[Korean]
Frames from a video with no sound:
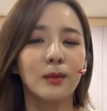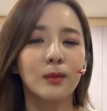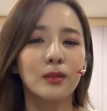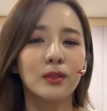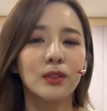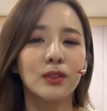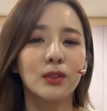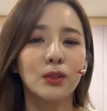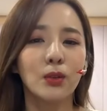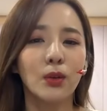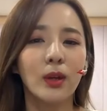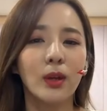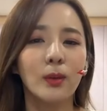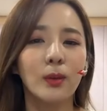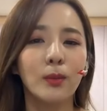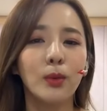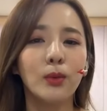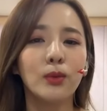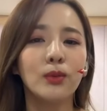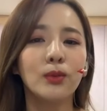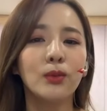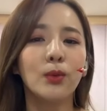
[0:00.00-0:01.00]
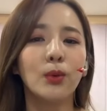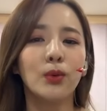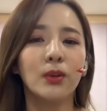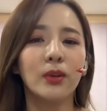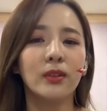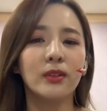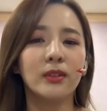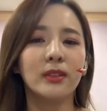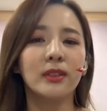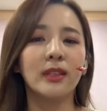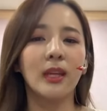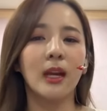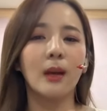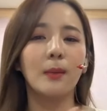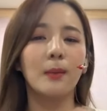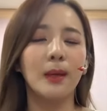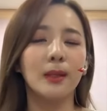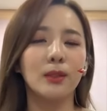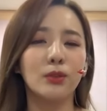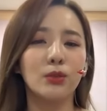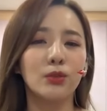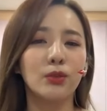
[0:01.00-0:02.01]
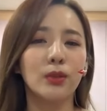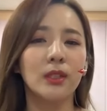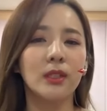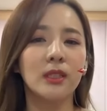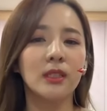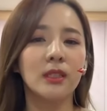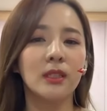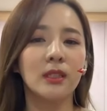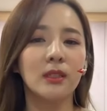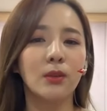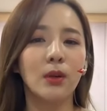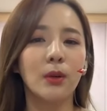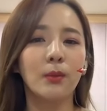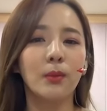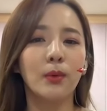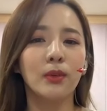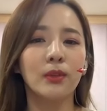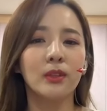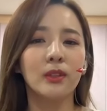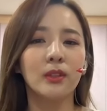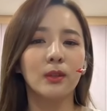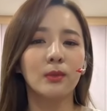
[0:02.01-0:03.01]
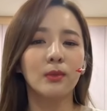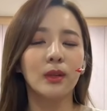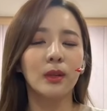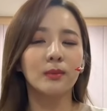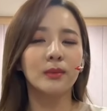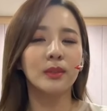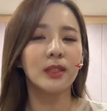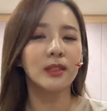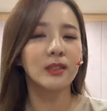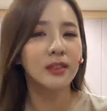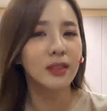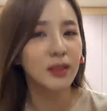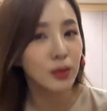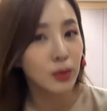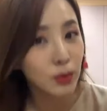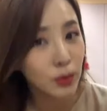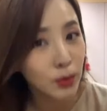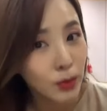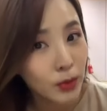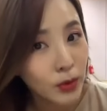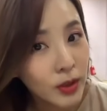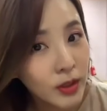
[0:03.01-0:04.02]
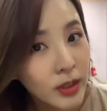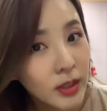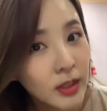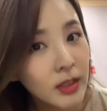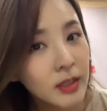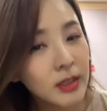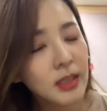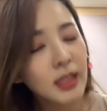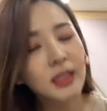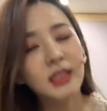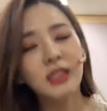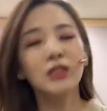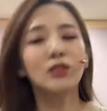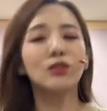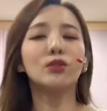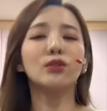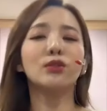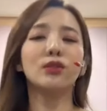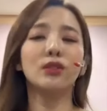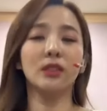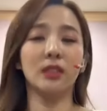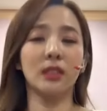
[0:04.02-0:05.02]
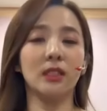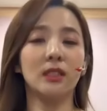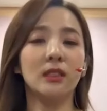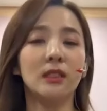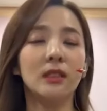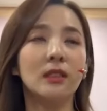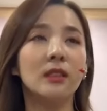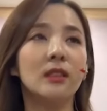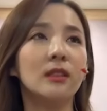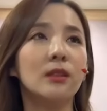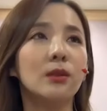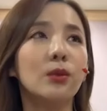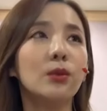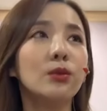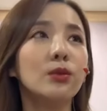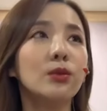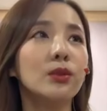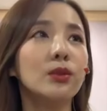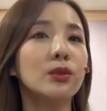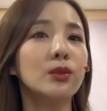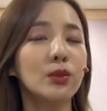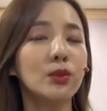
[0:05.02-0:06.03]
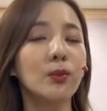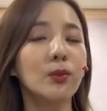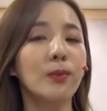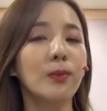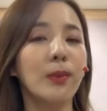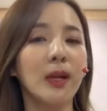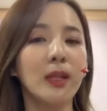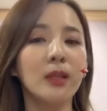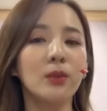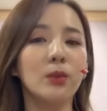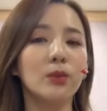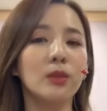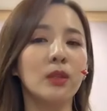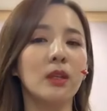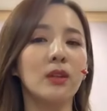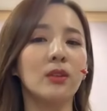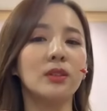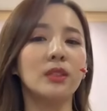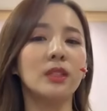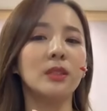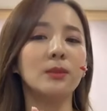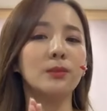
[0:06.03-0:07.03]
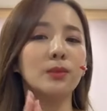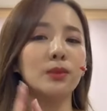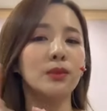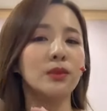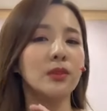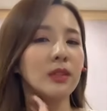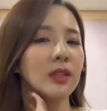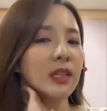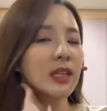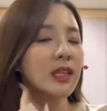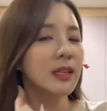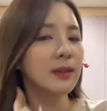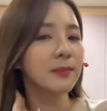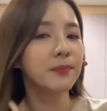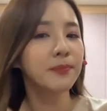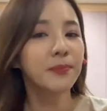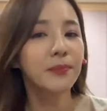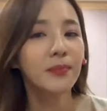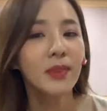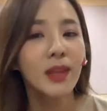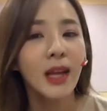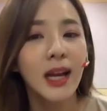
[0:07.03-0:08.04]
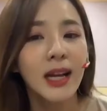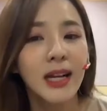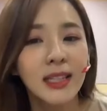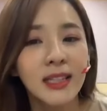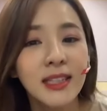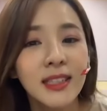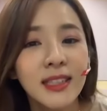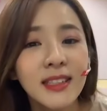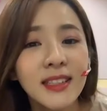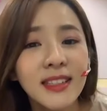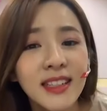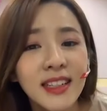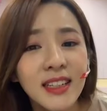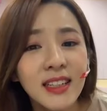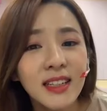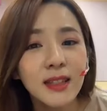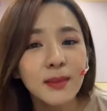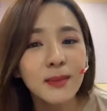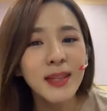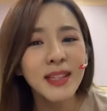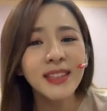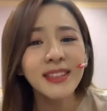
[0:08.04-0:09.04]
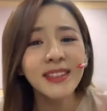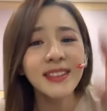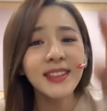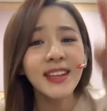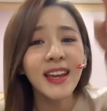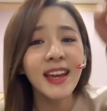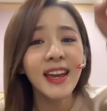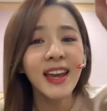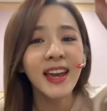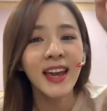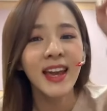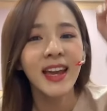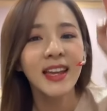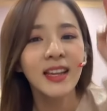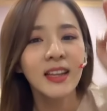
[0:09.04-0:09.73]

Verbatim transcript: 네, 아무튼 저의 모든 공연들을 다 봐주고 계신 황보 언니 너무 감사드리고 제 친구들 지인들 오늘 좀 많이 오세요 지인분들이 아, 같은 이름인데